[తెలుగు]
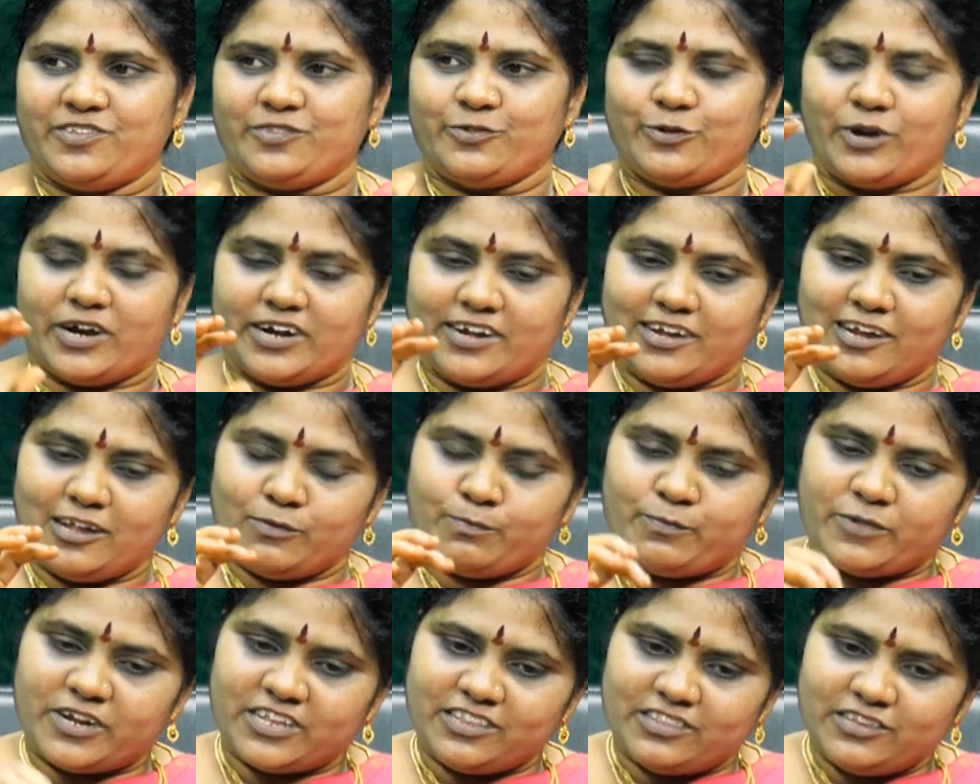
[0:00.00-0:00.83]
సో అట్లా
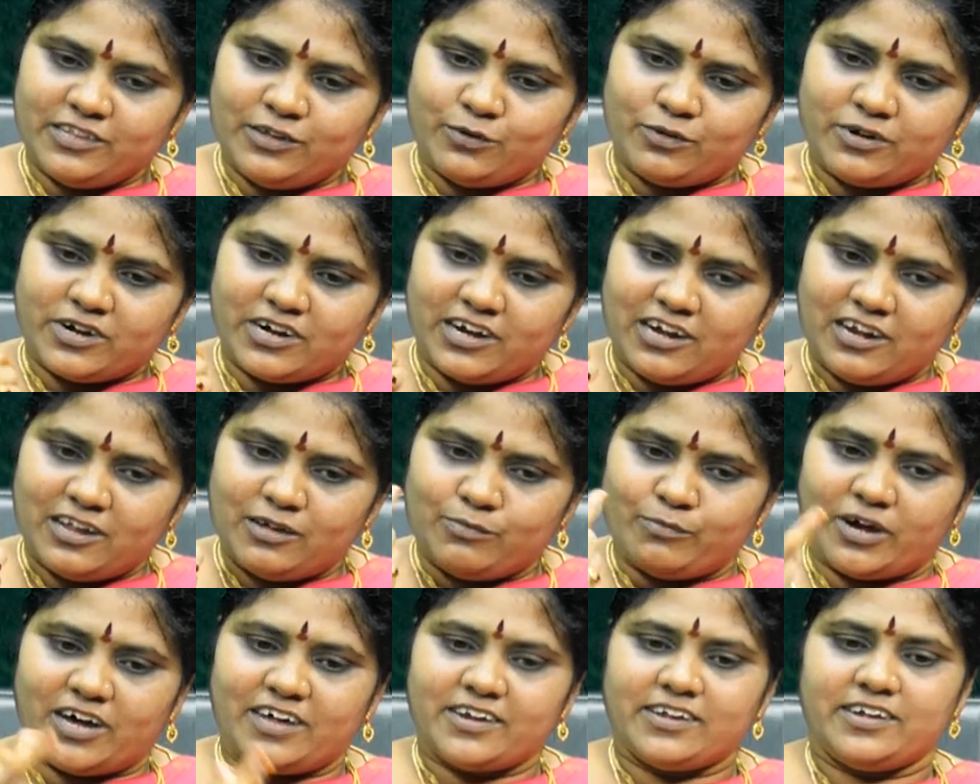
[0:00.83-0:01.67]
ప్రతి ఒక్కళ్ళ
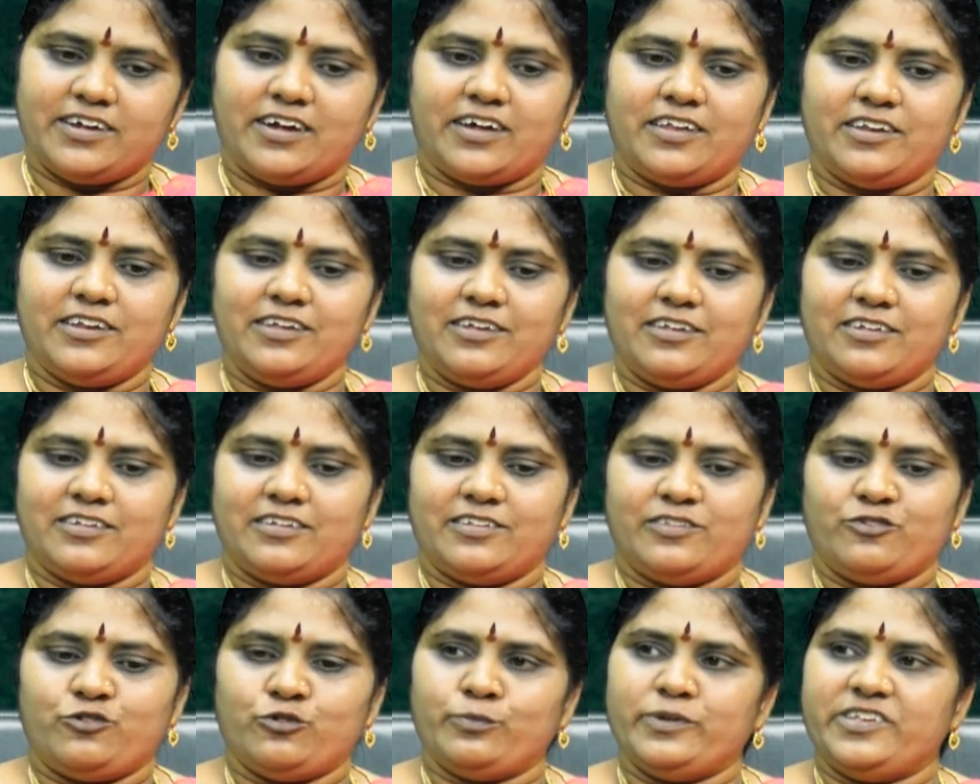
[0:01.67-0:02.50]
మార్గాన్ని
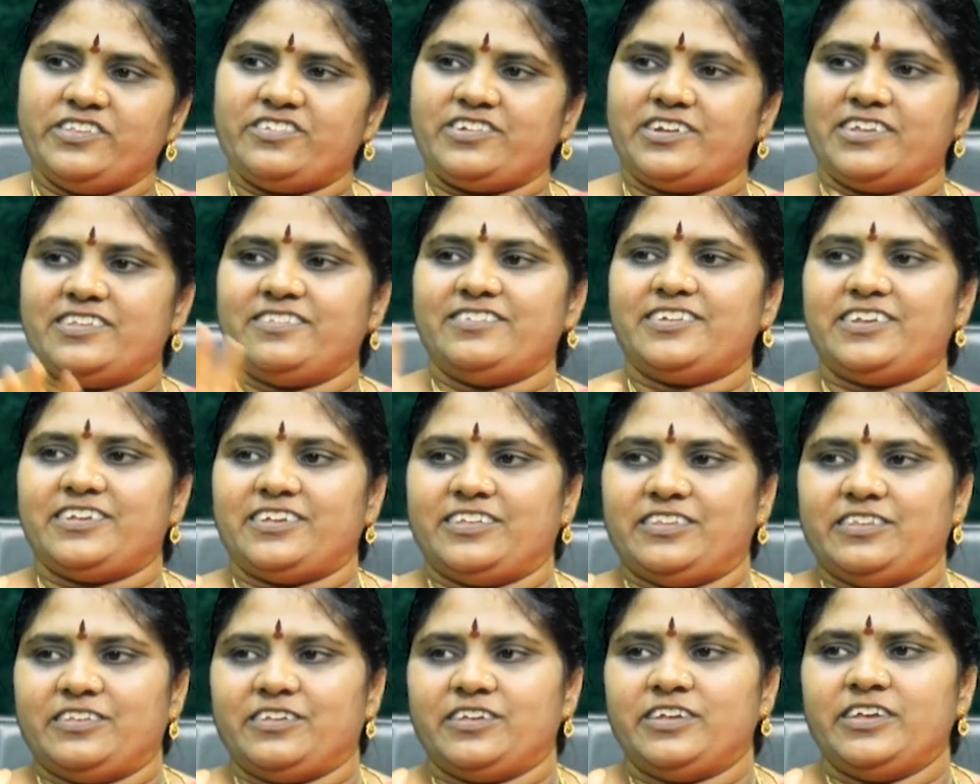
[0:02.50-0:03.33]
చూపించడం
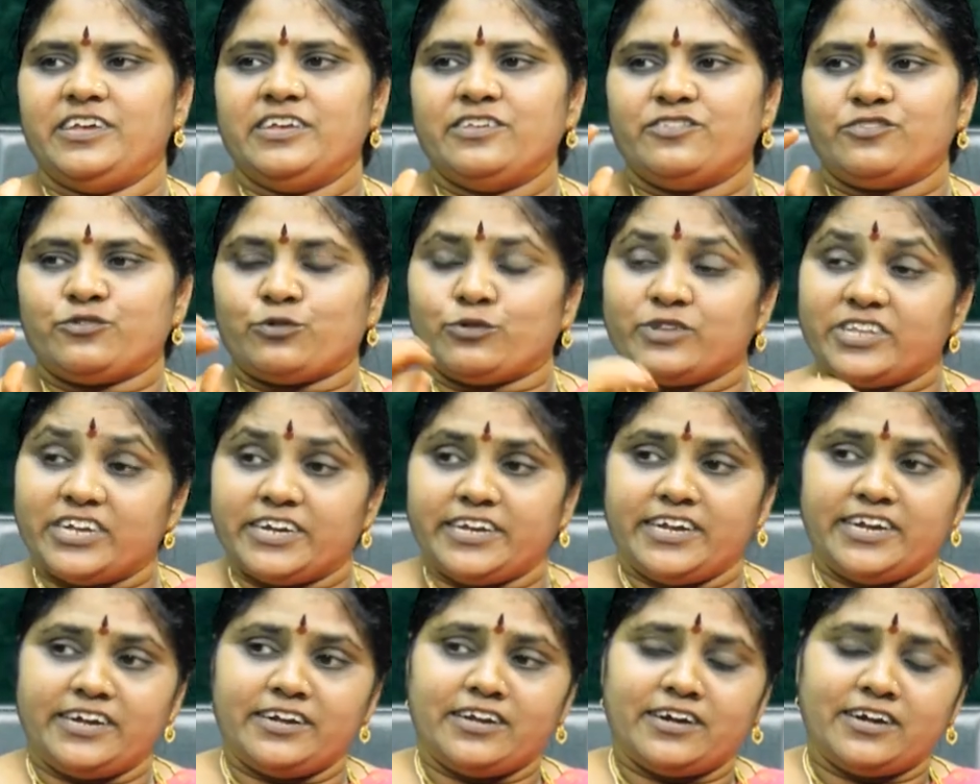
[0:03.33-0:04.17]
జరిగింది సో
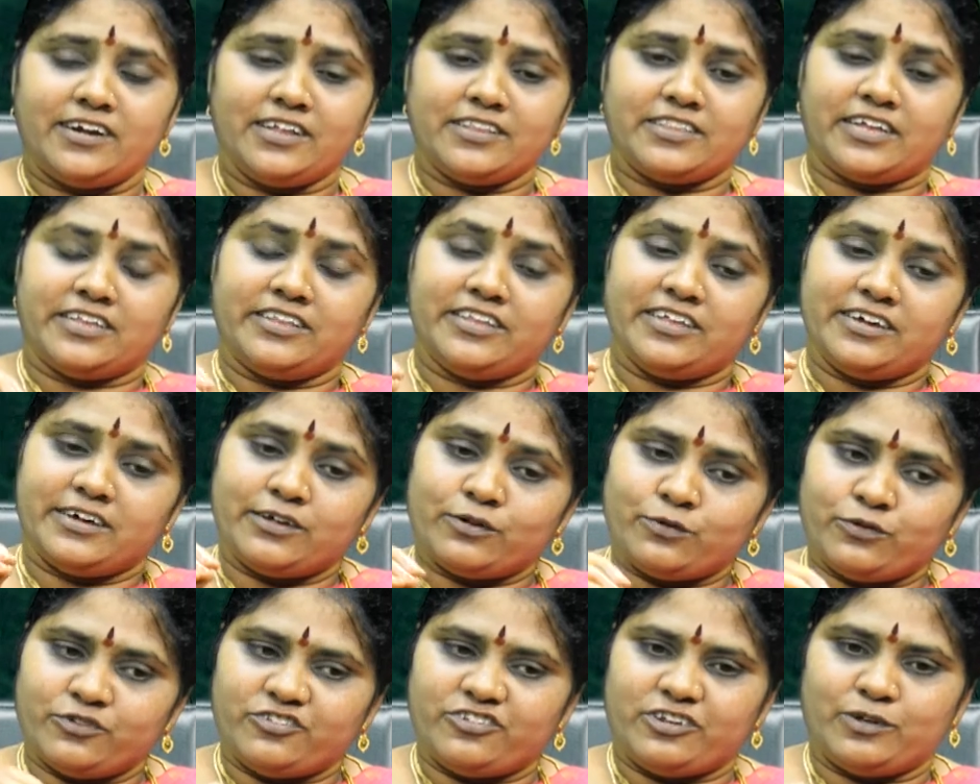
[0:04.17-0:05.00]
దట్ ఏంటంటే తన
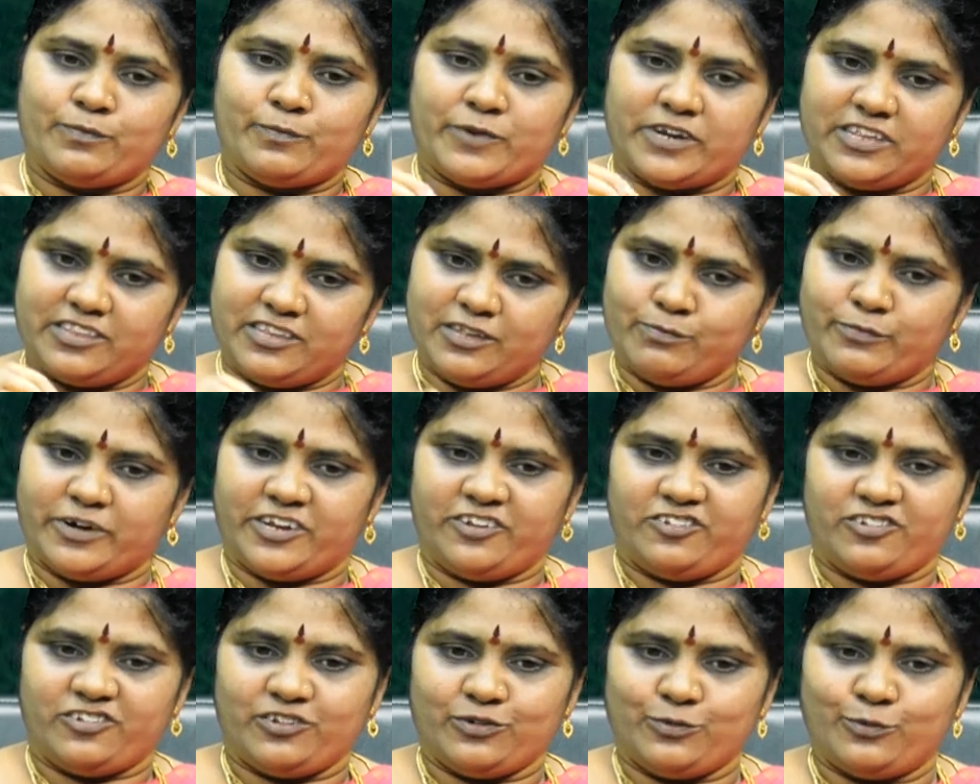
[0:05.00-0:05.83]
దగ్గరకు వచ్చిన ప్రతి
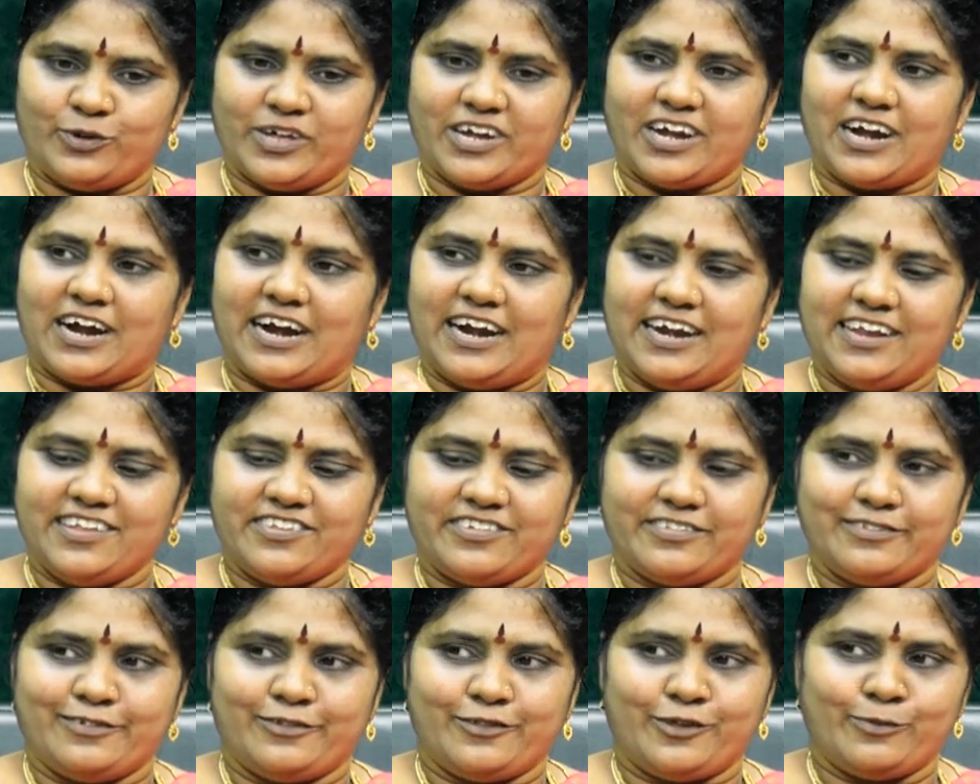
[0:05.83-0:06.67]
మనిషి కూడా ఖాళీ
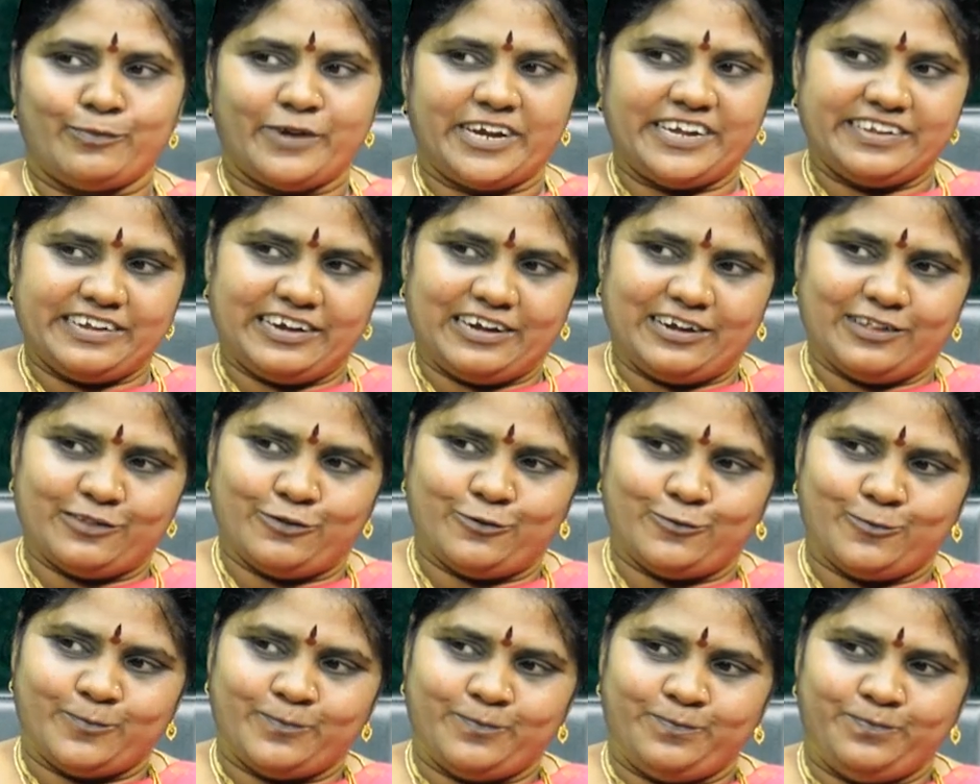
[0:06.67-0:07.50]
చేతులతో బయటకు
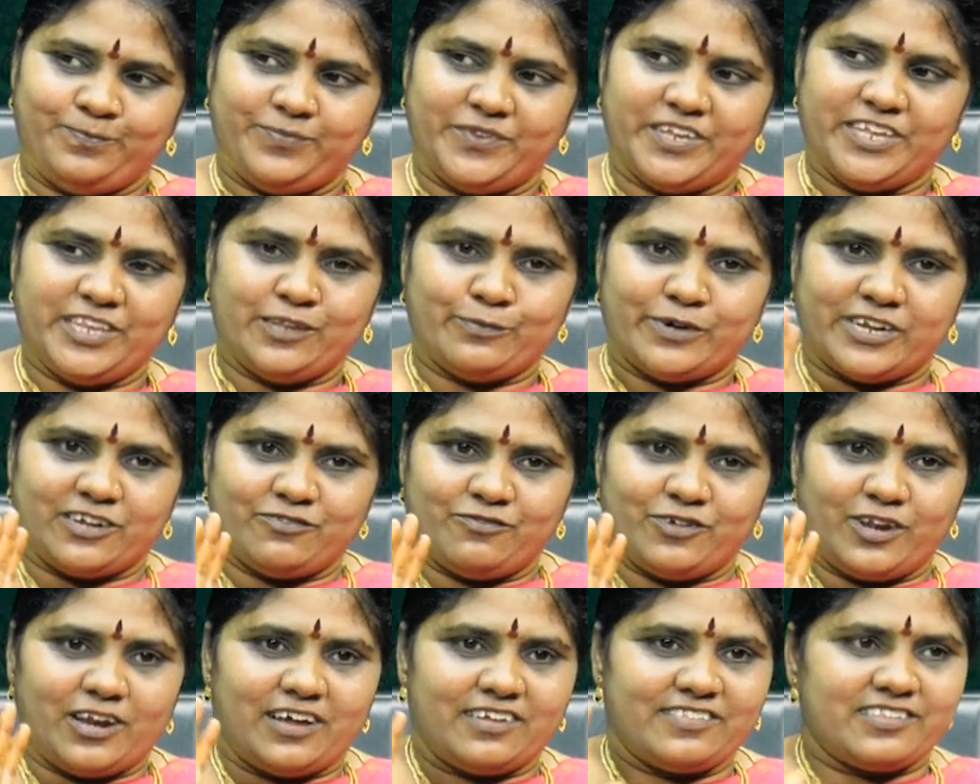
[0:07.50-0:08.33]
వెళ్ళద్దు ఇది మన
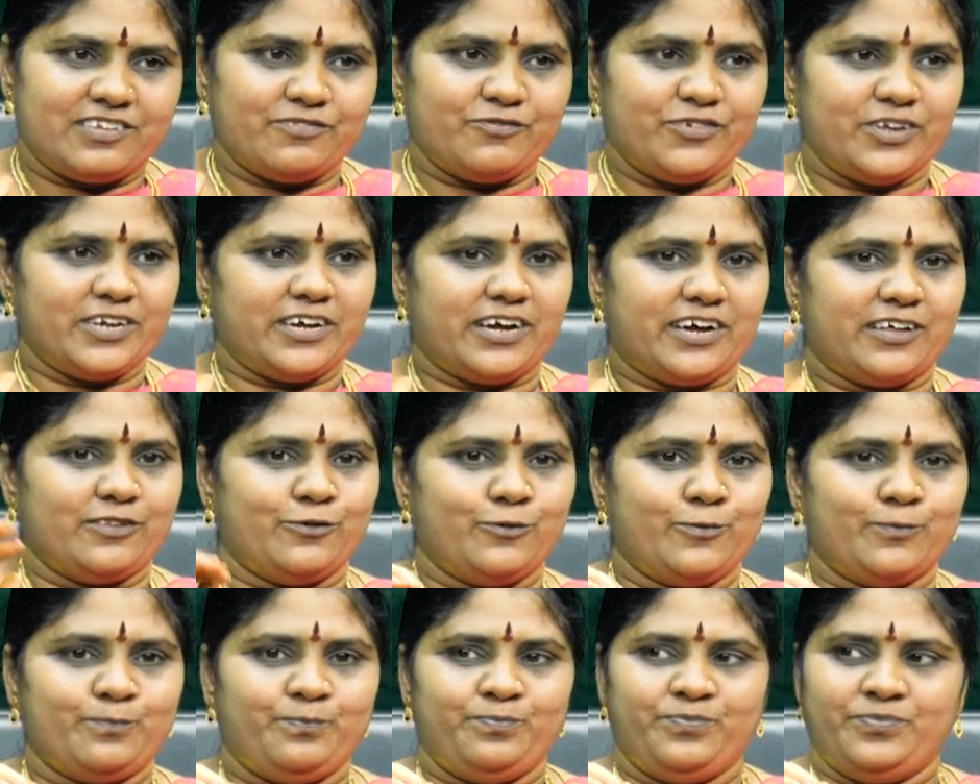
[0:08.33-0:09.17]
ఫిలాసఫీ కాదు